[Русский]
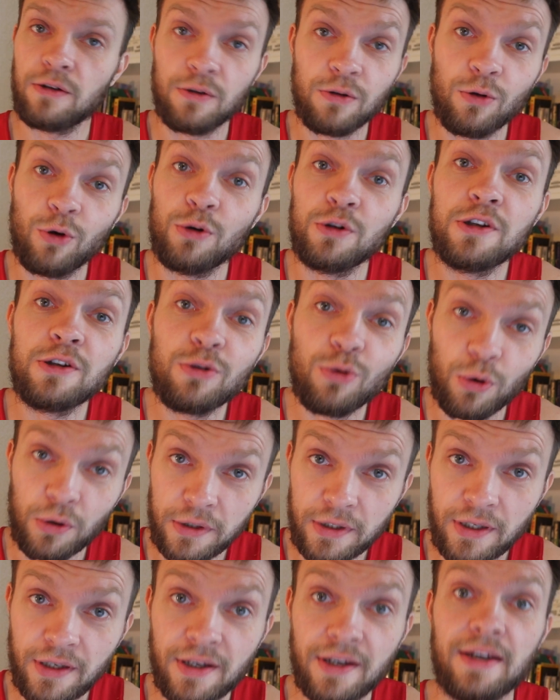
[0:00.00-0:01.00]
но не
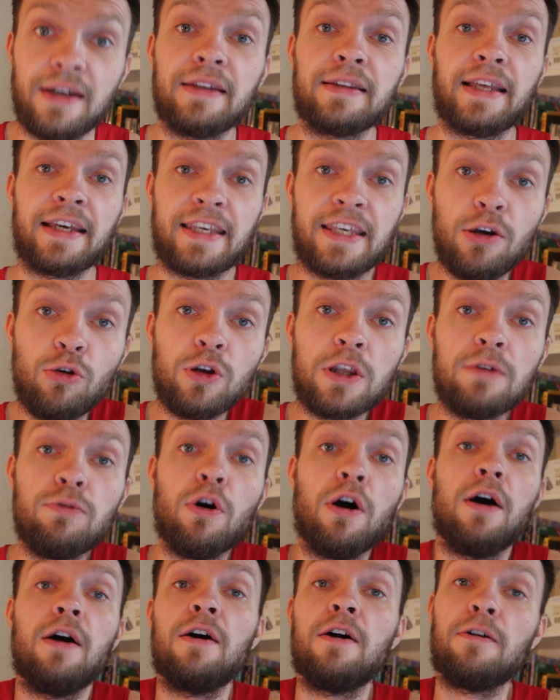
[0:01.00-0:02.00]
ноги. Такие у
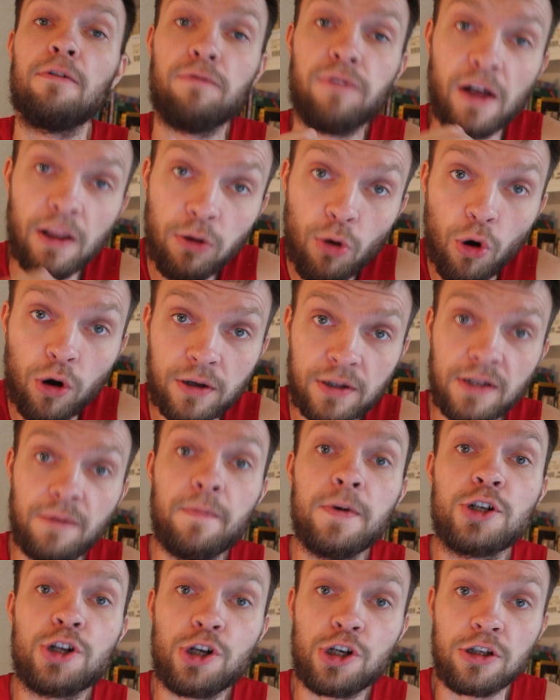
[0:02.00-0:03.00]
него волокна
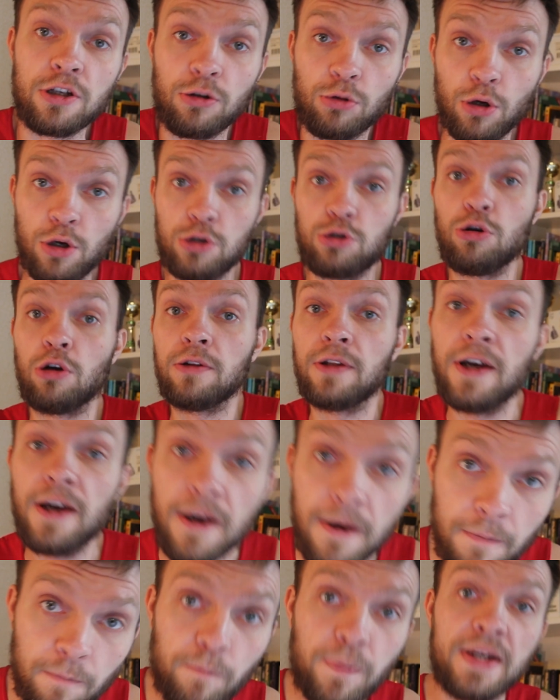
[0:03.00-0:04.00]
мышечные, то есть он
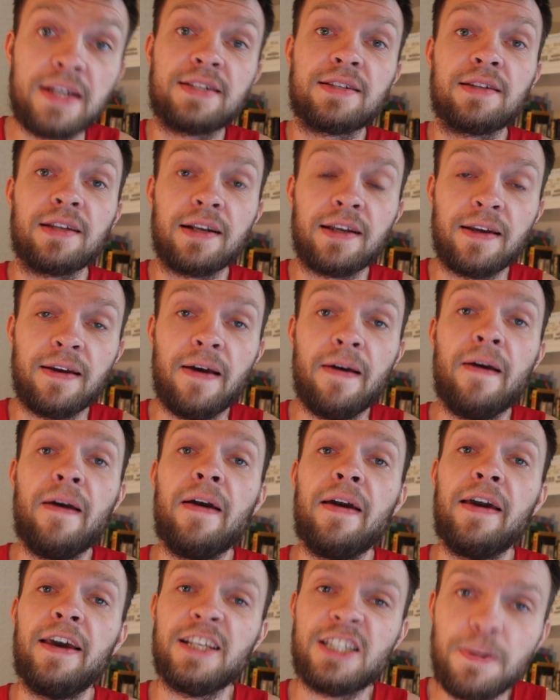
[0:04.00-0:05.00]
быстрый.
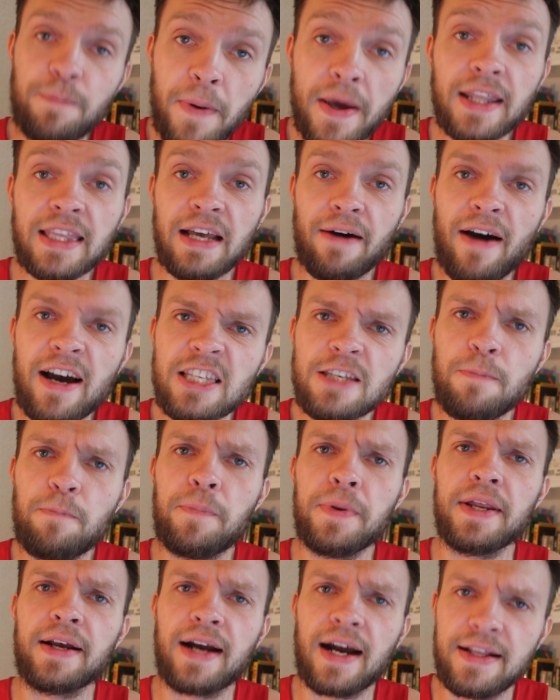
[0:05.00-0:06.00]
И теперь давайте
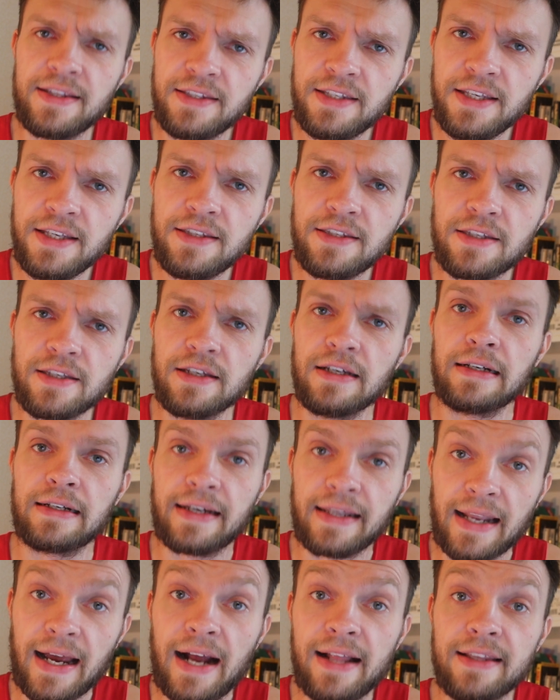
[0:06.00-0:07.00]
переходить
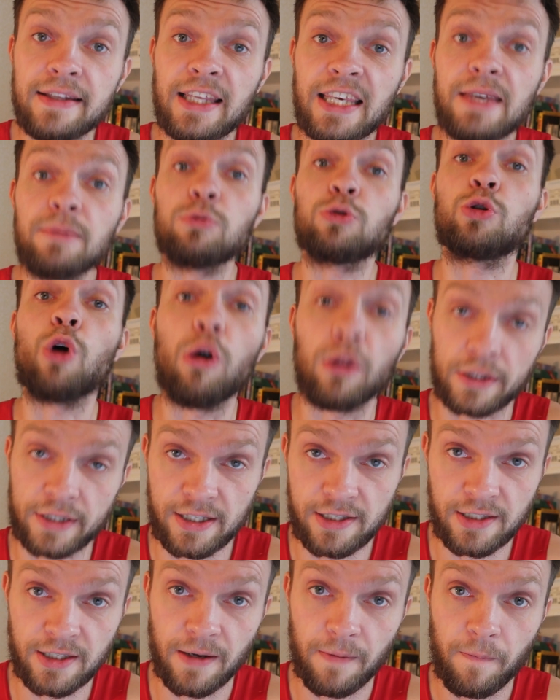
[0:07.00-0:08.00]
к реально таким
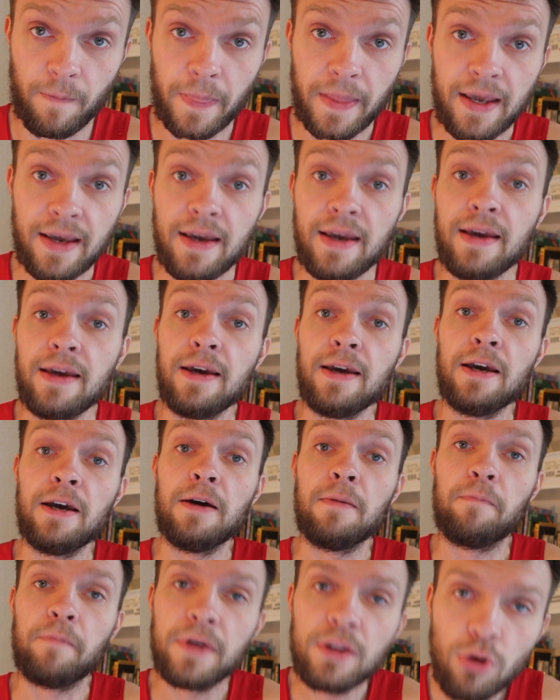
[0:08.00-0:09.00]
тонкостям.
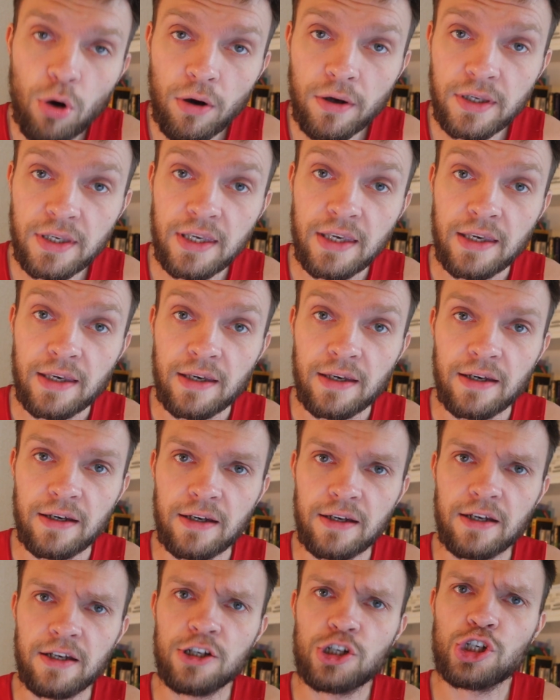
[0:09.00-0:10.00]

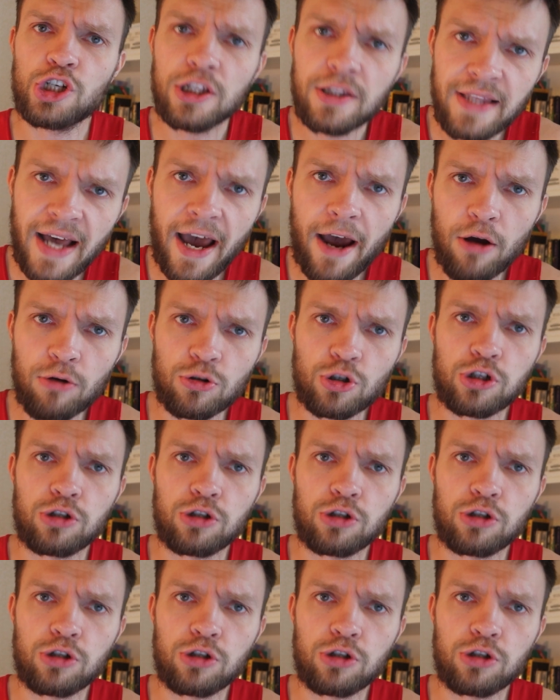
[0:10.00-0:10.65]
Многие считают,